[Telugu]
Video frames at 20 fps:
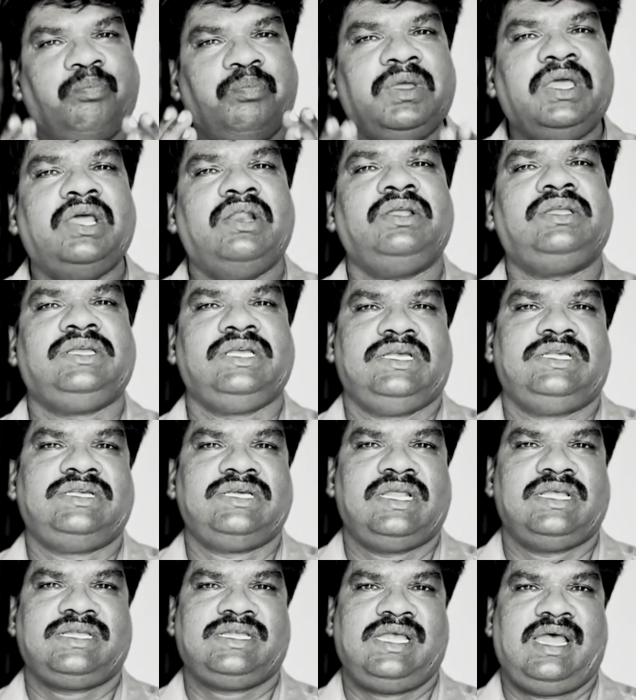మీరు
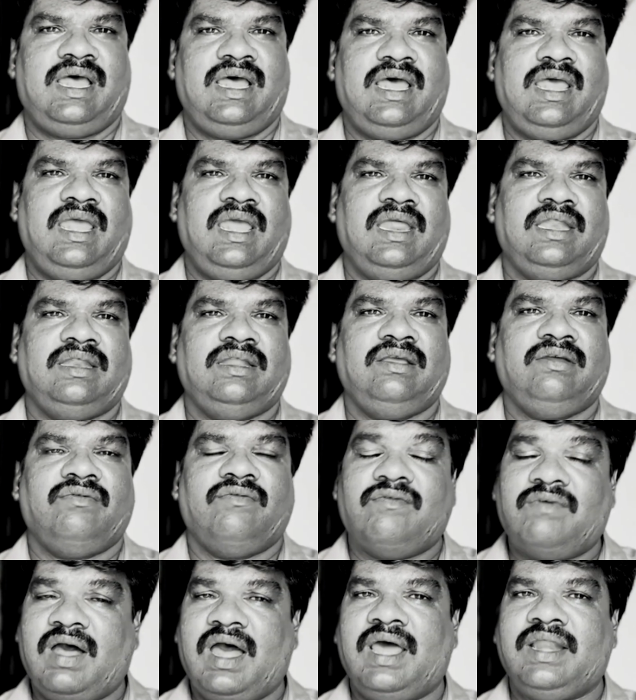చేసిన సహాయాన్ని
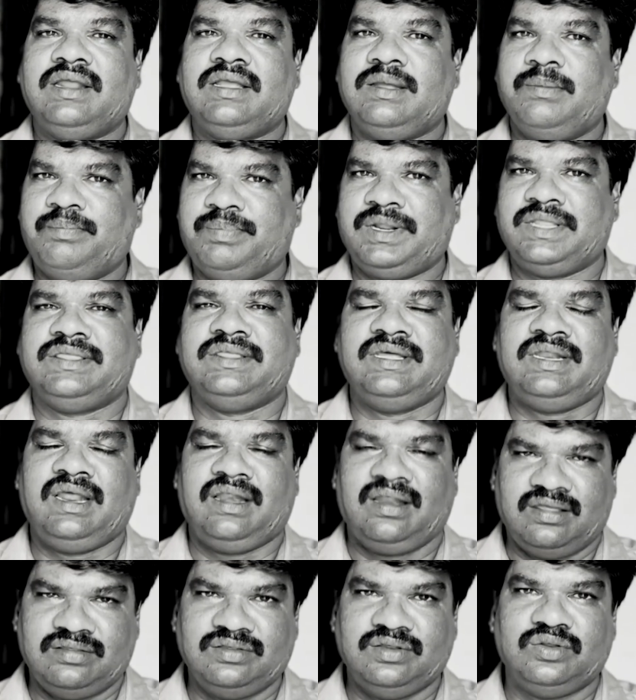వారికి ప్రతి
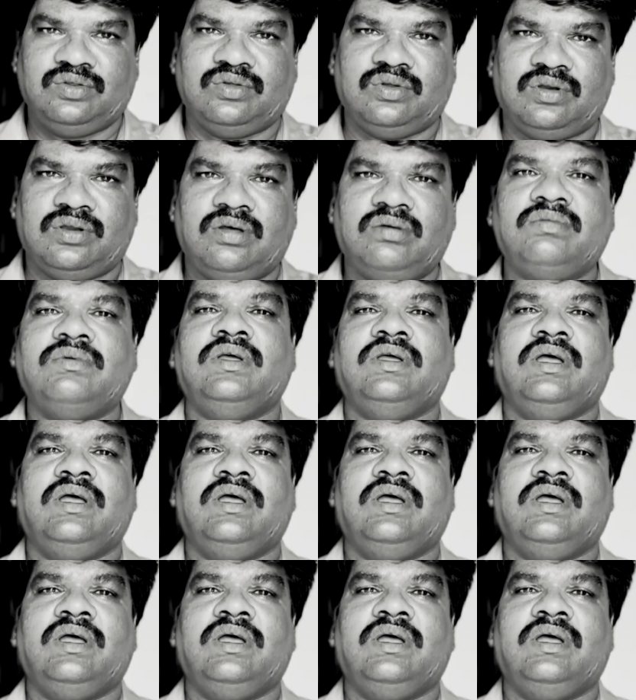నెల అందిస్తున్నాం